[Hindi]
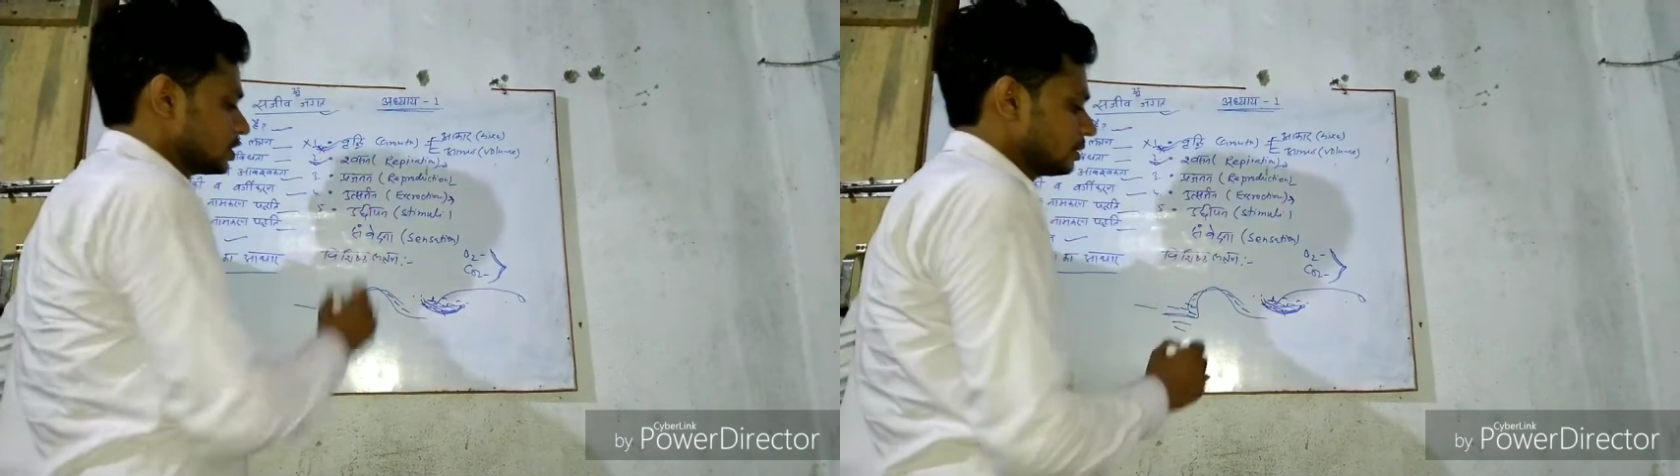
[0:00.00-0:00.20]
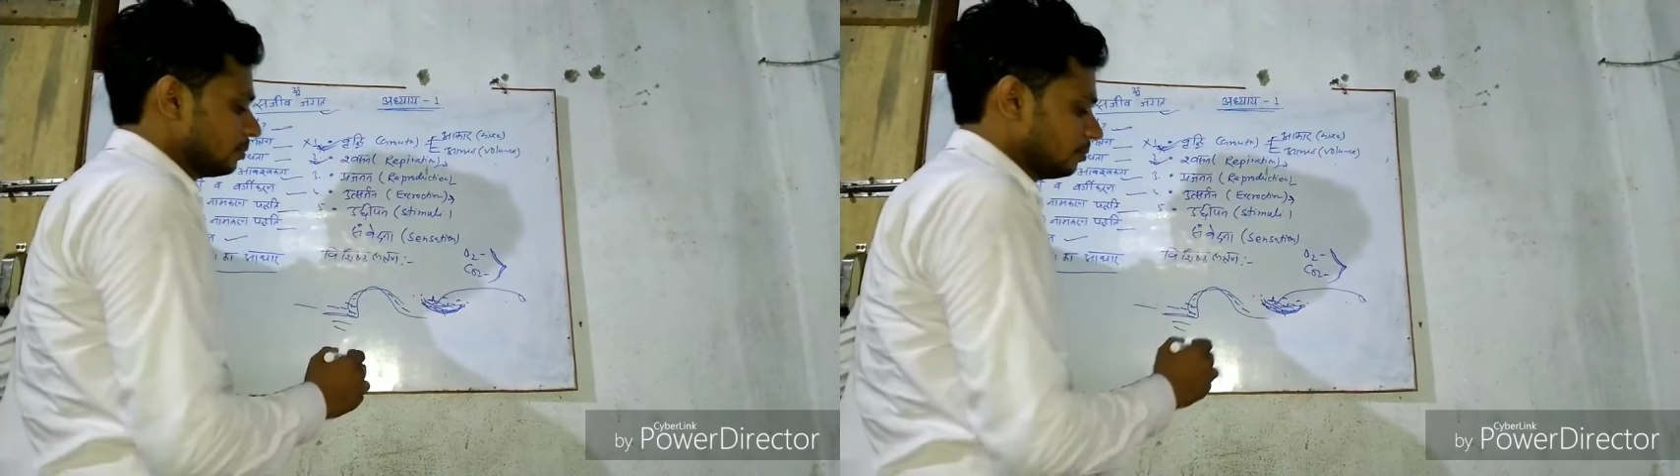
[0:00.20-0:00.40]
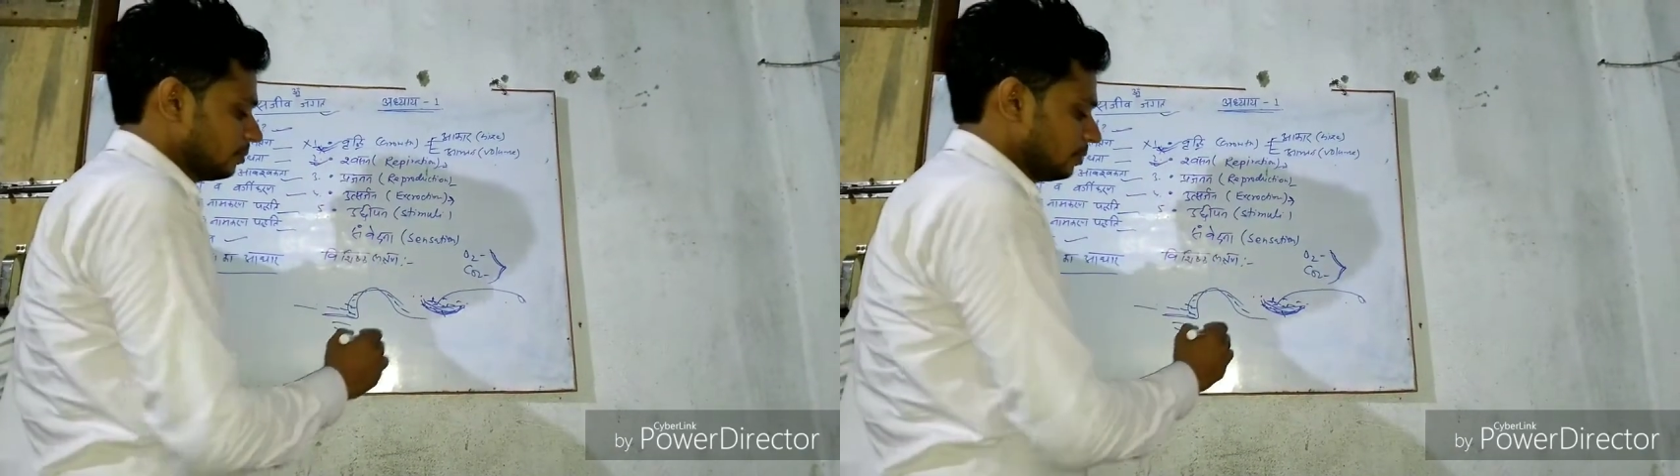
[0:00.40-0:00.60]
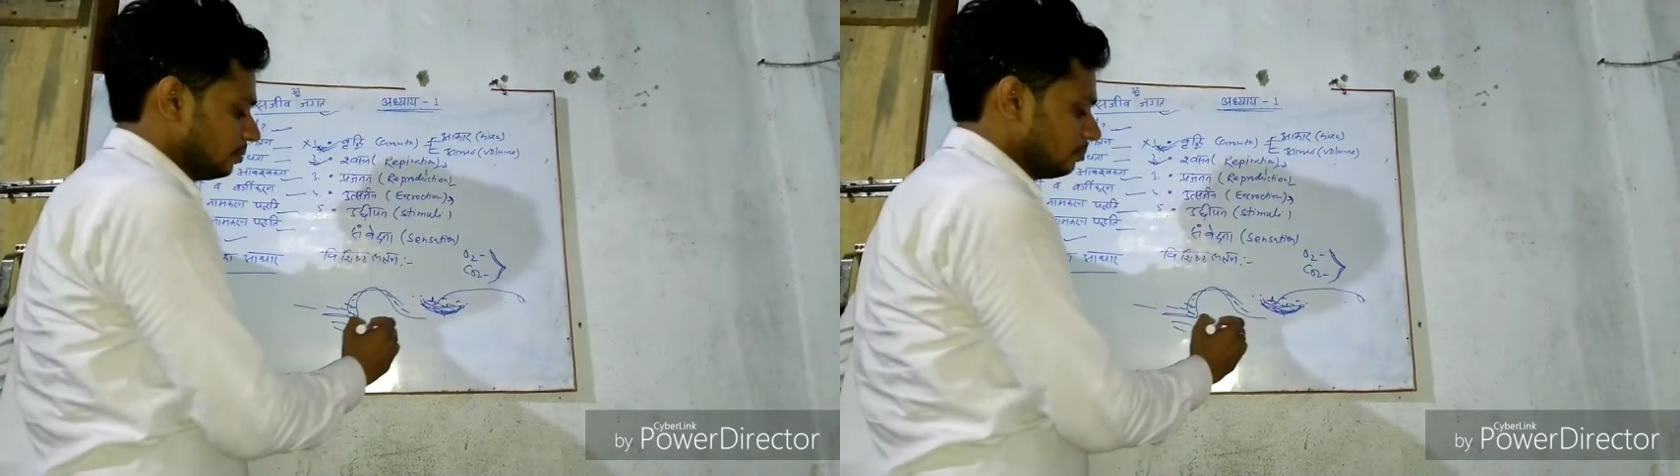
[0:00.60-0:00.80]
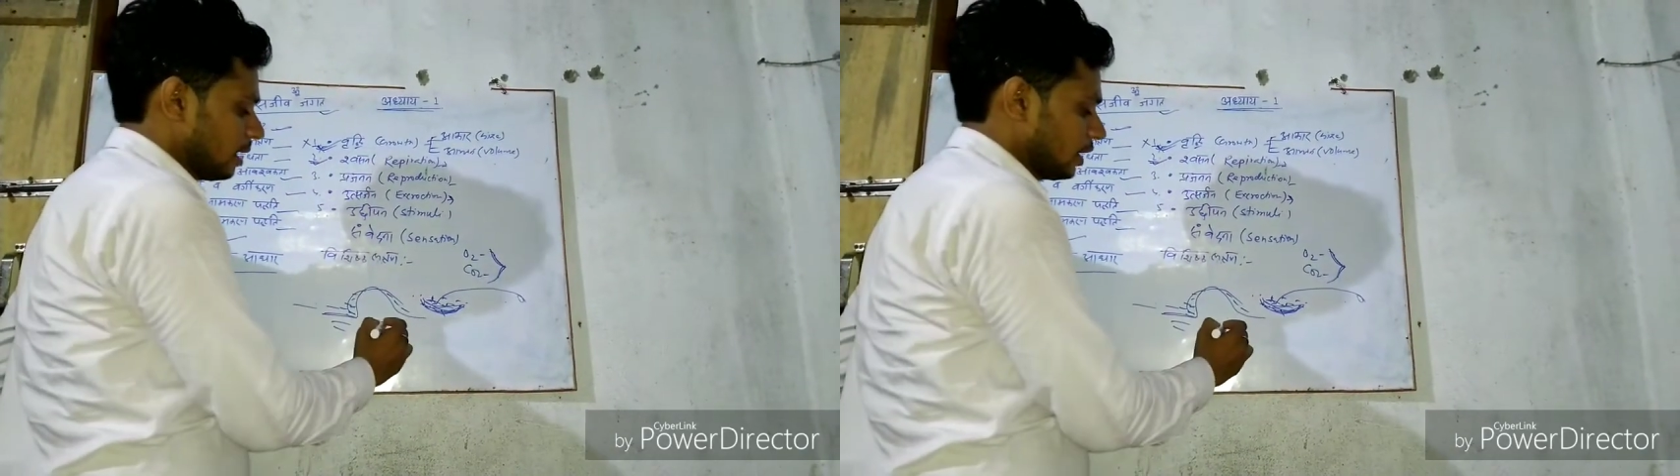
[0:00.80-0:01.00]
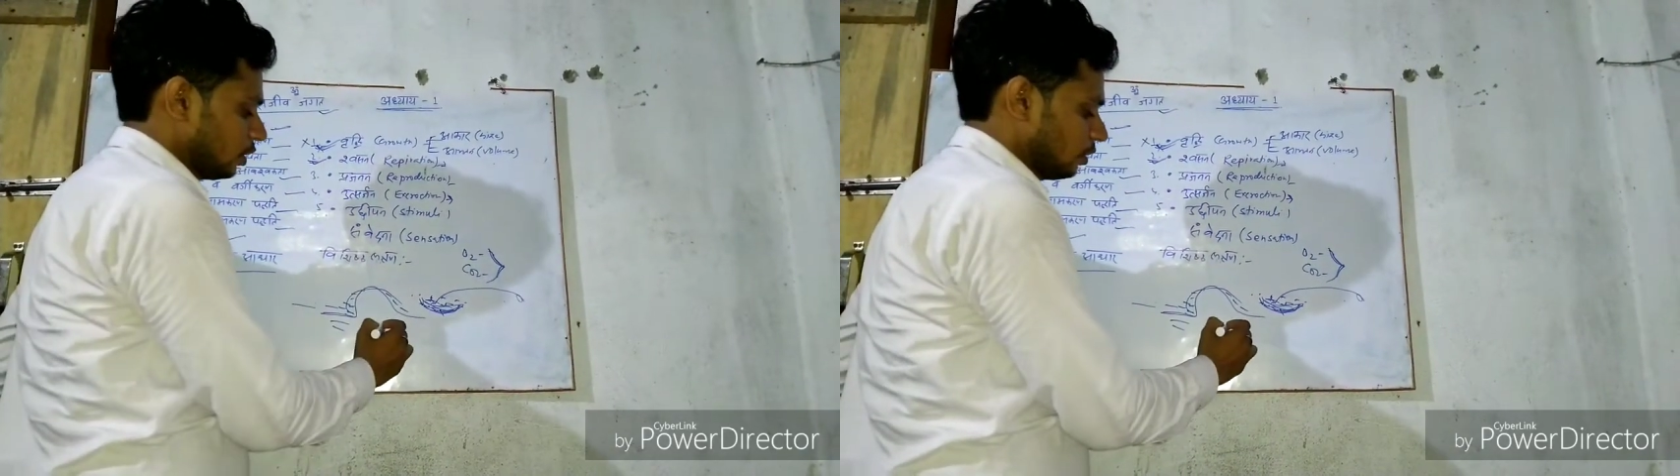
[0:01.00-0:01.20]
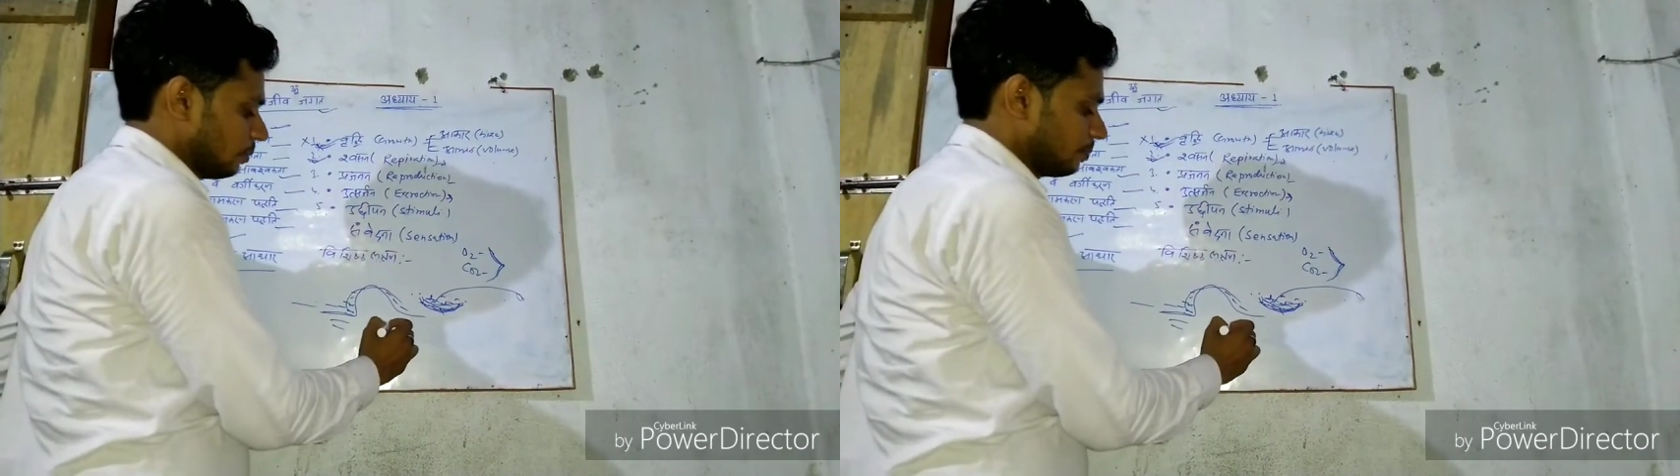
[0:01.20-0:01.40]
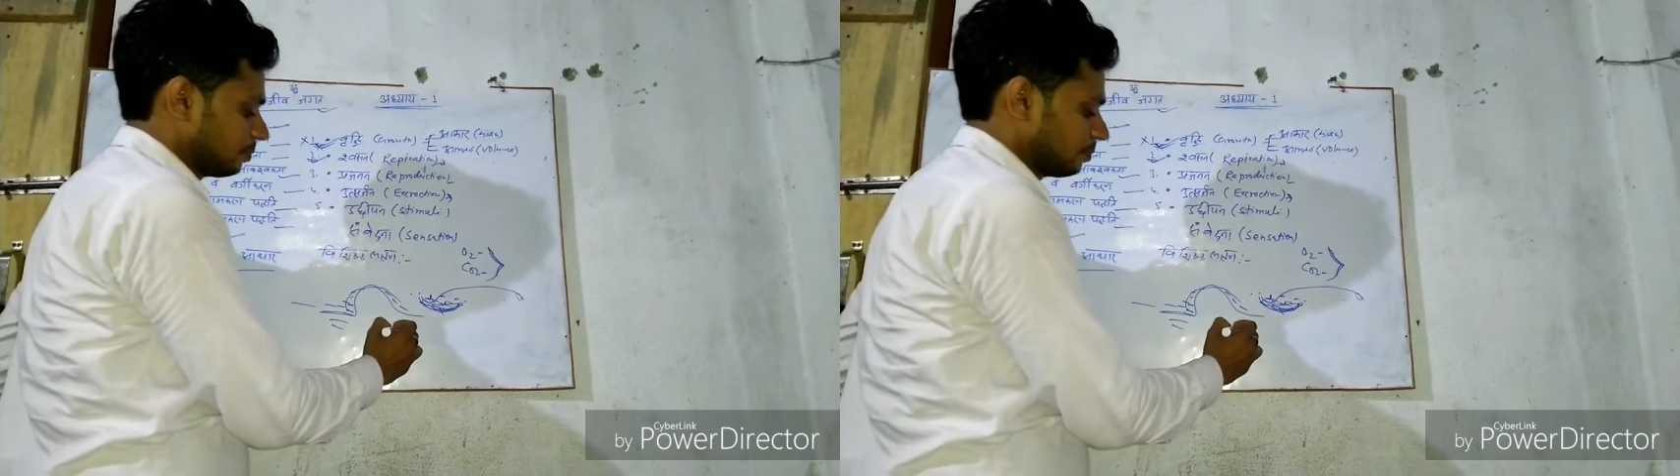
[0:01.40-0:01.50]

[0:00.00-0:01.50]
जब मानव